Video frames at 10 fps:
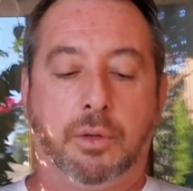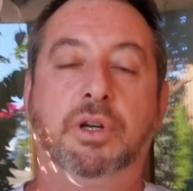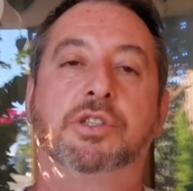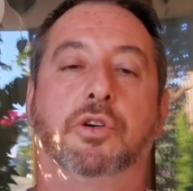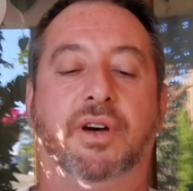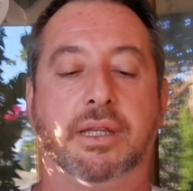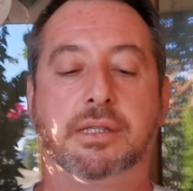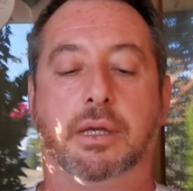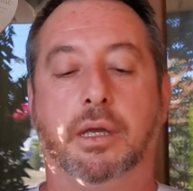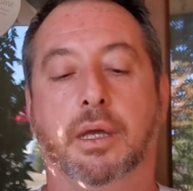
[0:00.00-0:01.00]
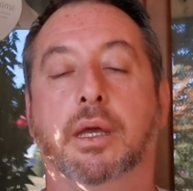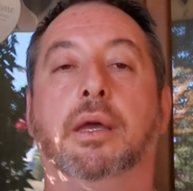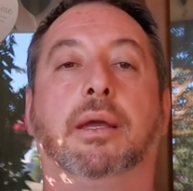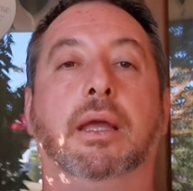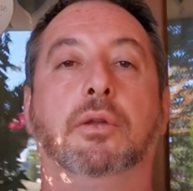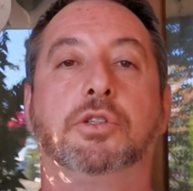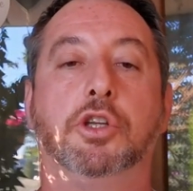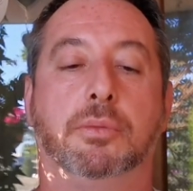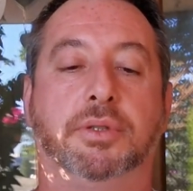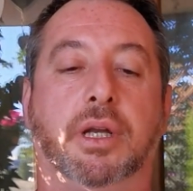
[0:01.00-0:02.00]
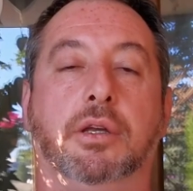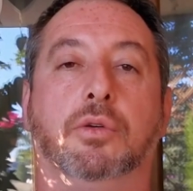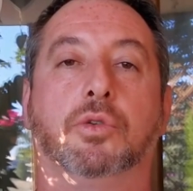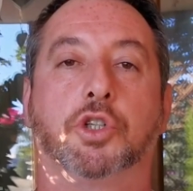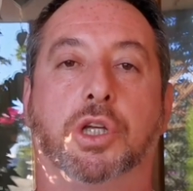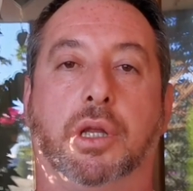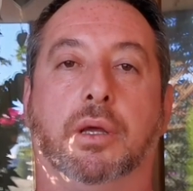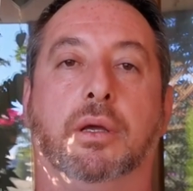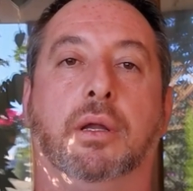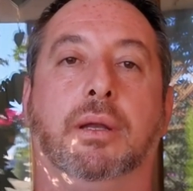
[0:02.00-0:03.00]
Questo farà sì che lo zino potrà riconoscere